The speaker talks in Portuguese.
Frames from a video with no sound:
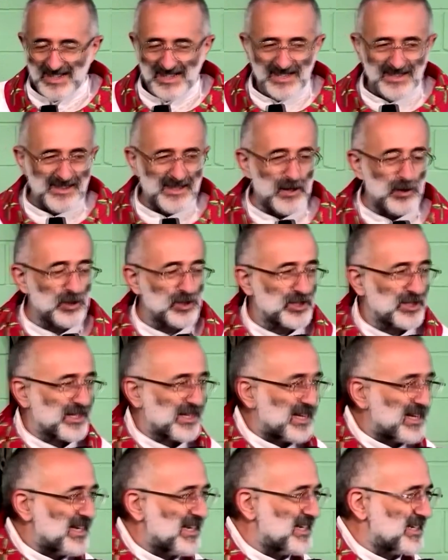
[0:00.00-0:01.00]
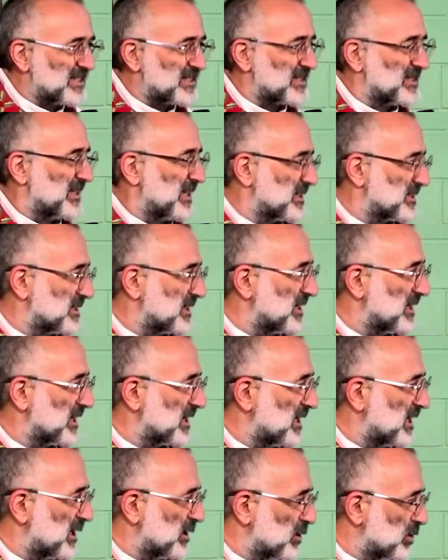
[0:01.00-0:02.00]
Deus quis nascer
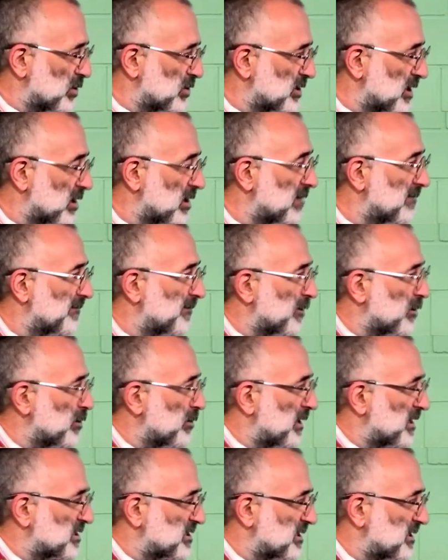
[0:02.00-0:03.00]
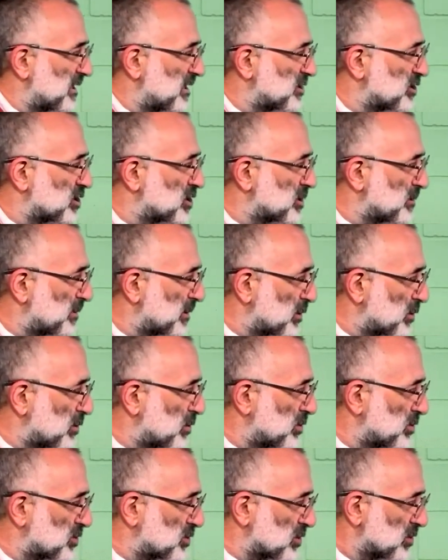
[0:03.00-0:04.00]
naquela gruta. Não foi um acidente de
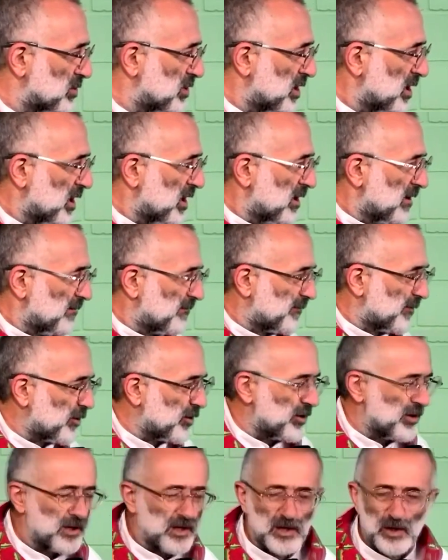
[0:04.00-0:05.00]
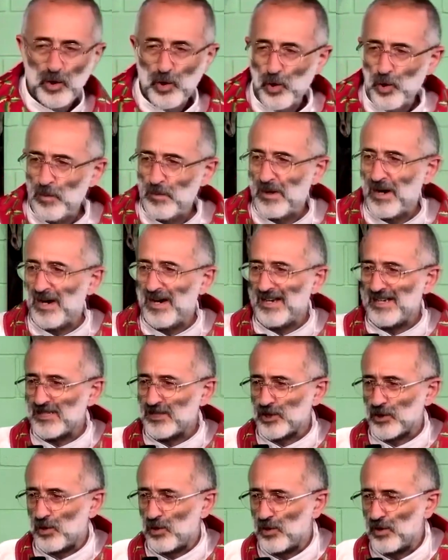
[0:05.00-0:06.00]
percurso, foi uma
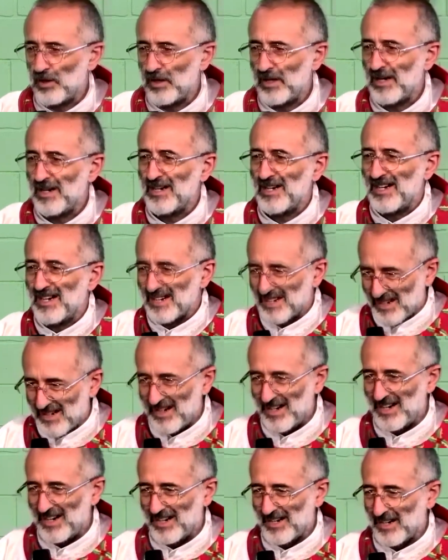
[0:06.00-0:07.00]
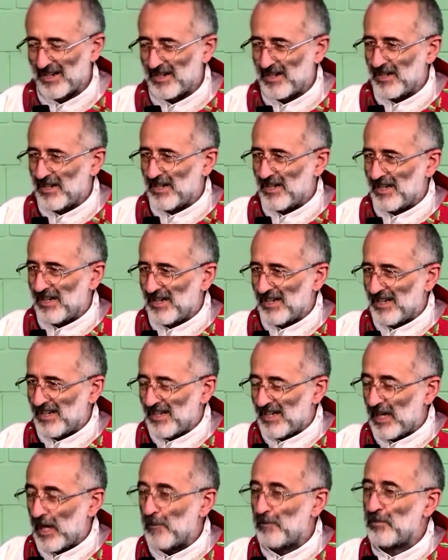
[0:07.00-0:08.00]
escolha clara.
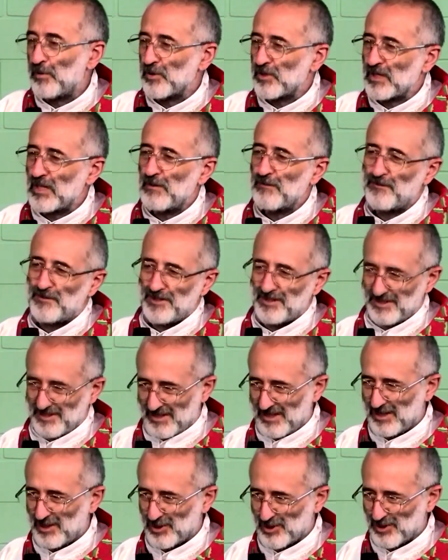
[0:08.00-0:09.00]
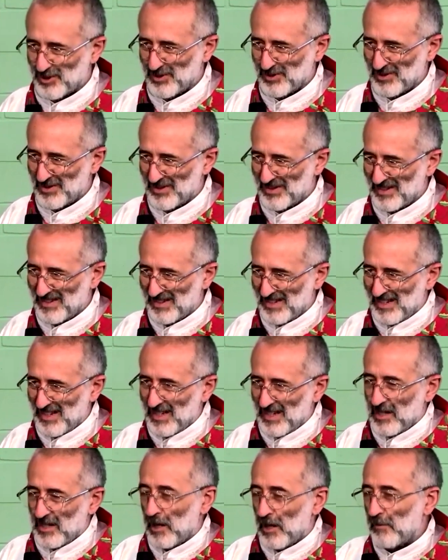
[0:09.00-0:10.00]
E por que fez isso?
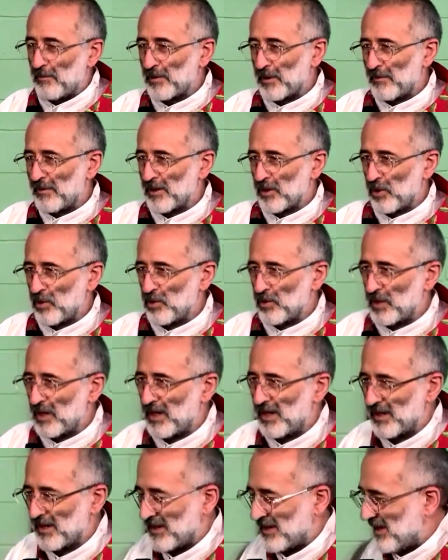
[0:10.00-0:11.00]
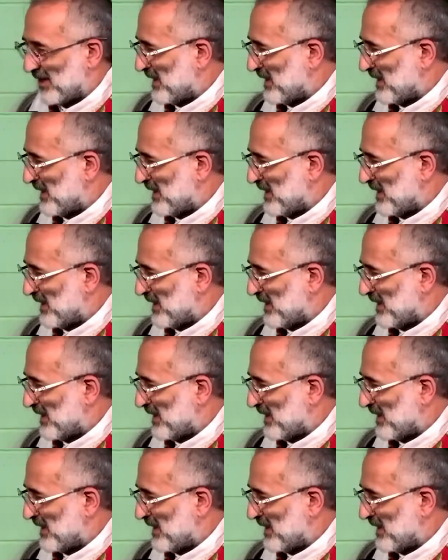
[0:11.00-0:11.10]
Em primeiro lugar,